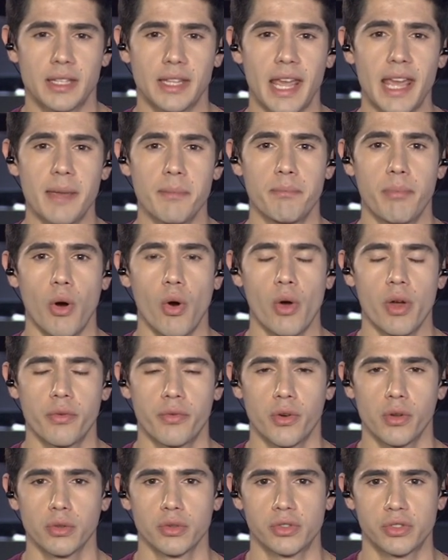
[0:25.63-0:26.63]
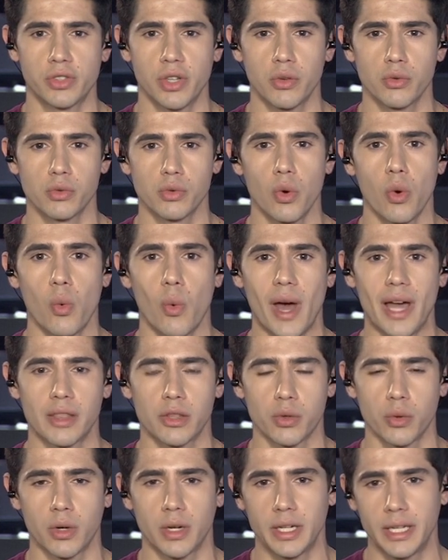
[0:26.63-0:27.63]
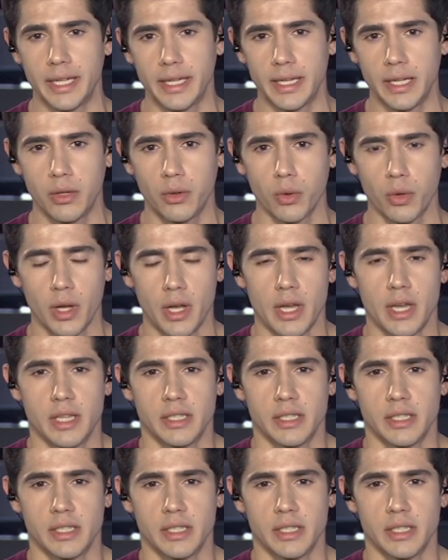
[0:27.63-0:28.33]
tem boa evolução do quadro clínico.